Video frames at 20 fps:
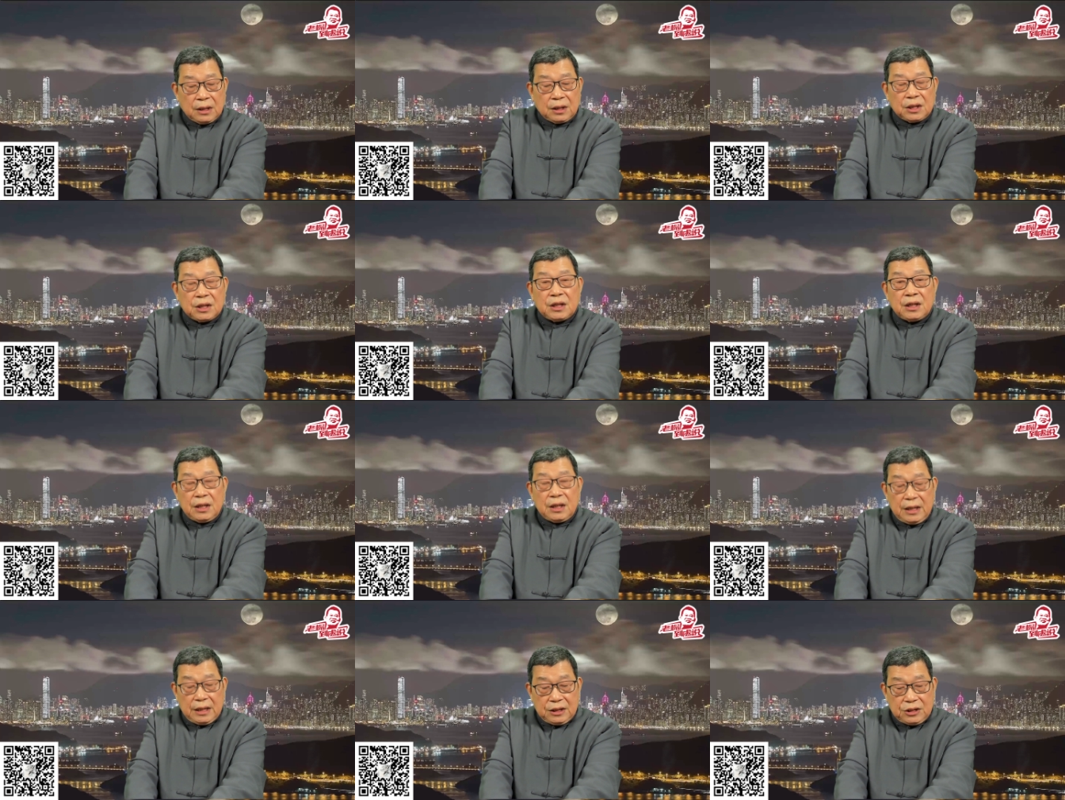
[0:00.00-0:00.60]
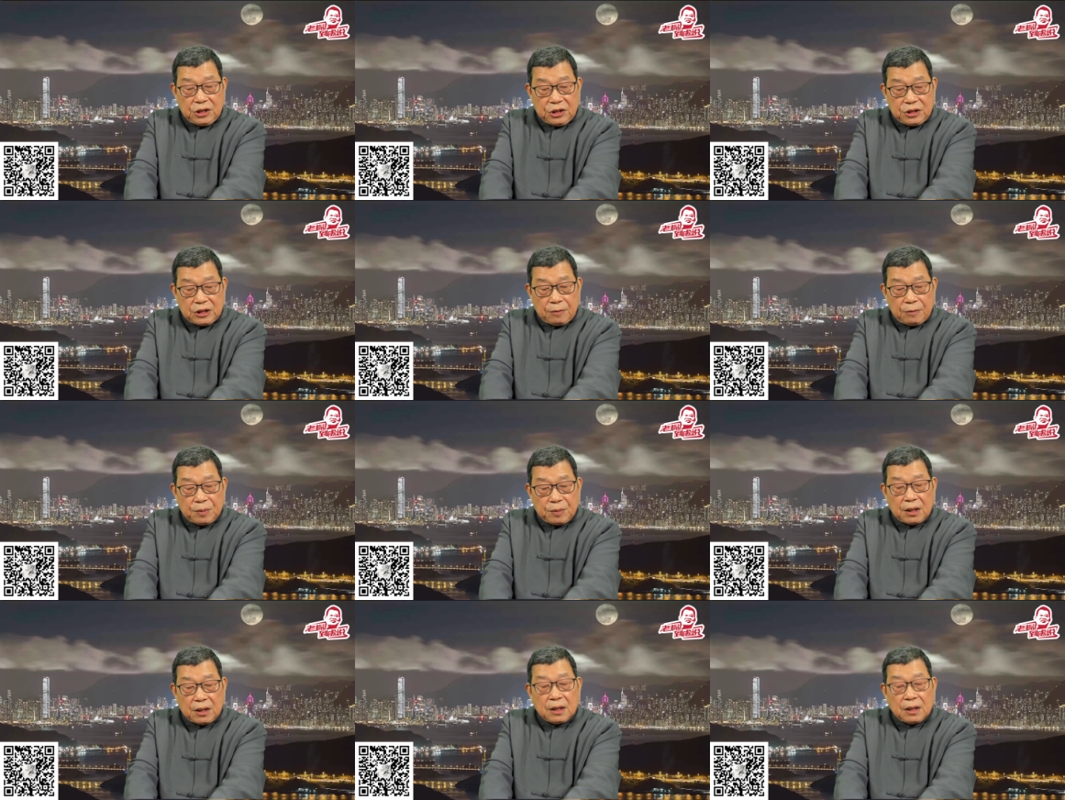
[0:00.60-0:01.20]
与一年前
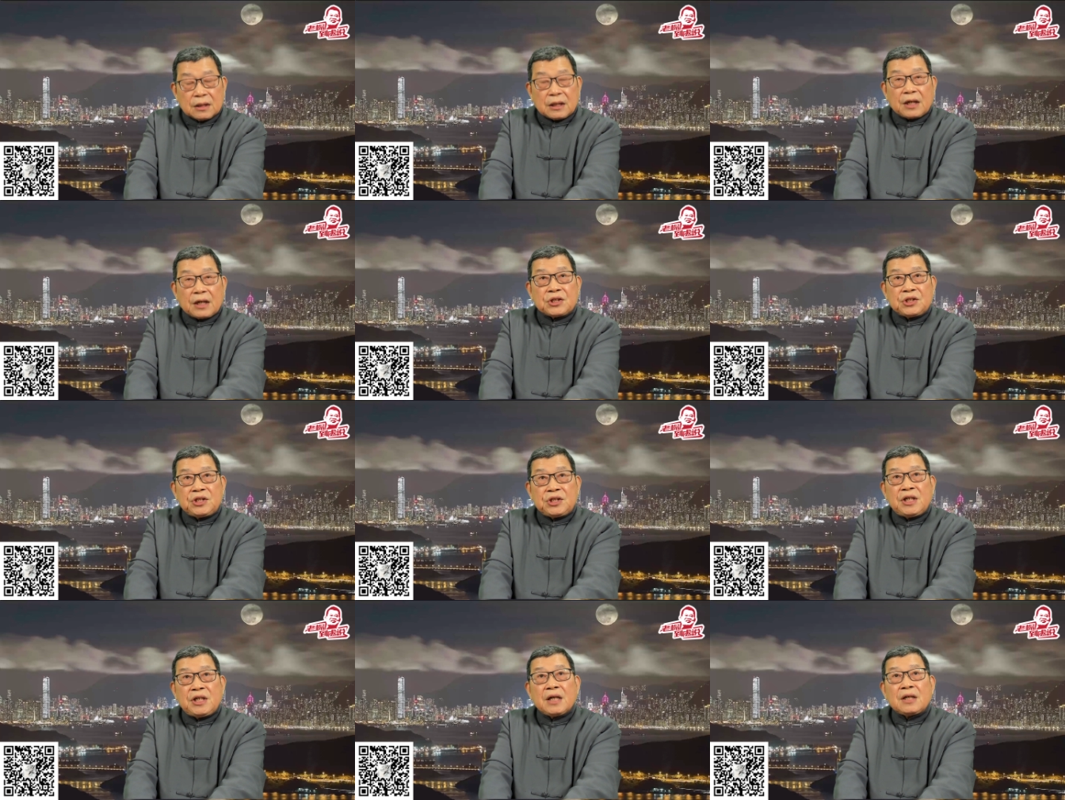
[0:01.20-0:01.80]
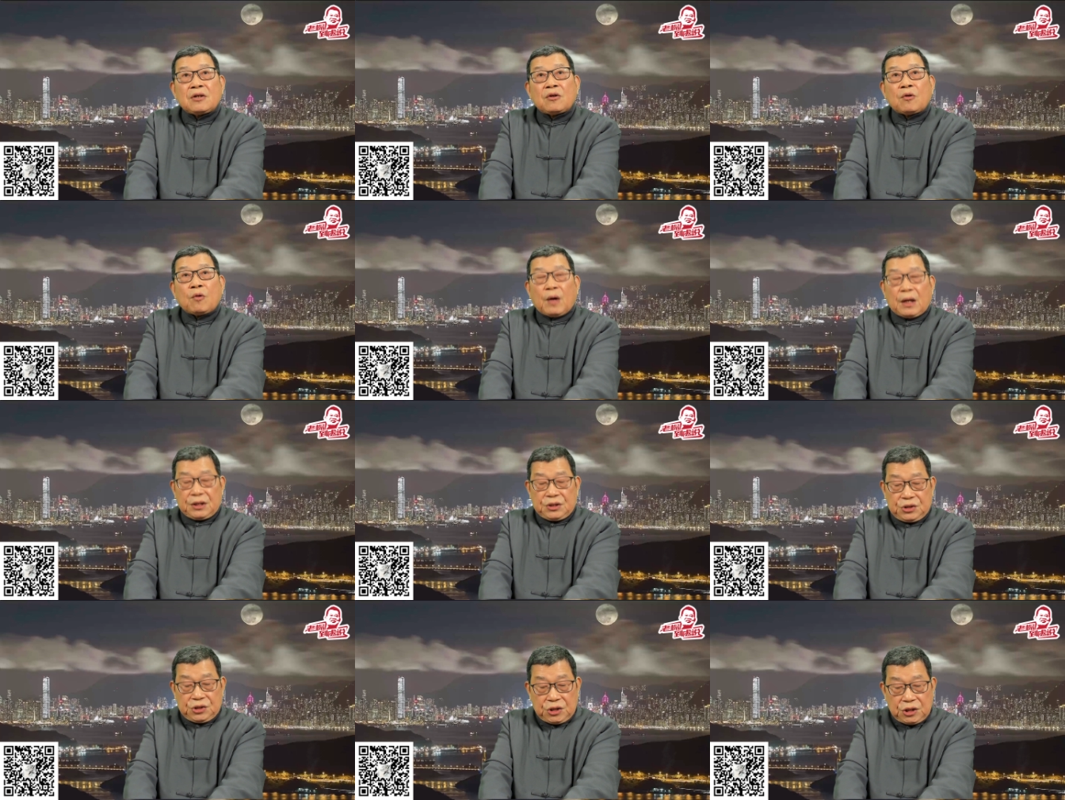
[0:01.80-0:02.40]
相比，它的欠
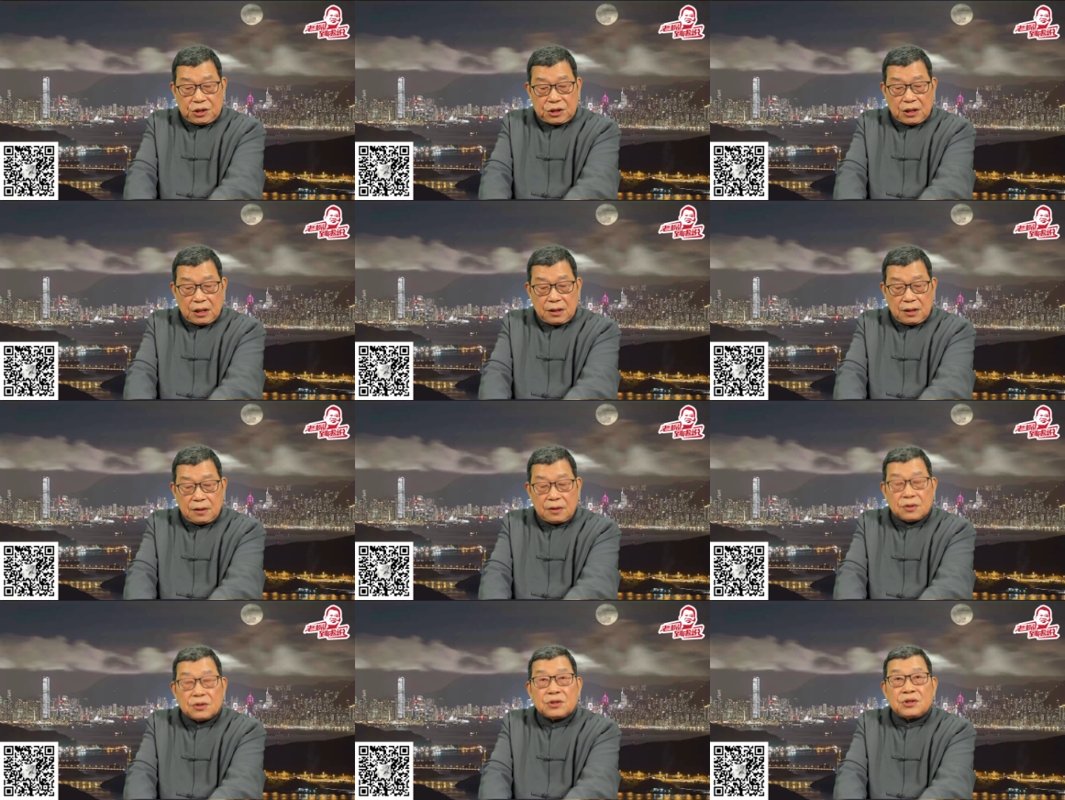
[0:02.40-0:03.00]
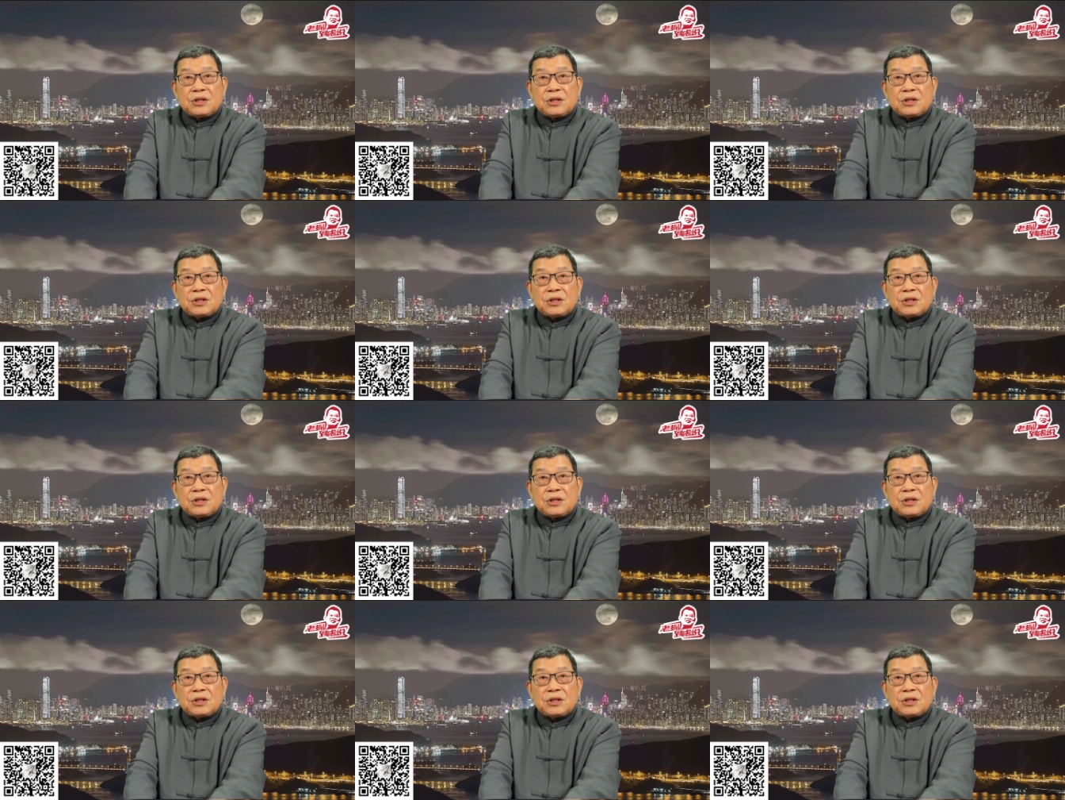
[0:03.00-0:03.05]
款激增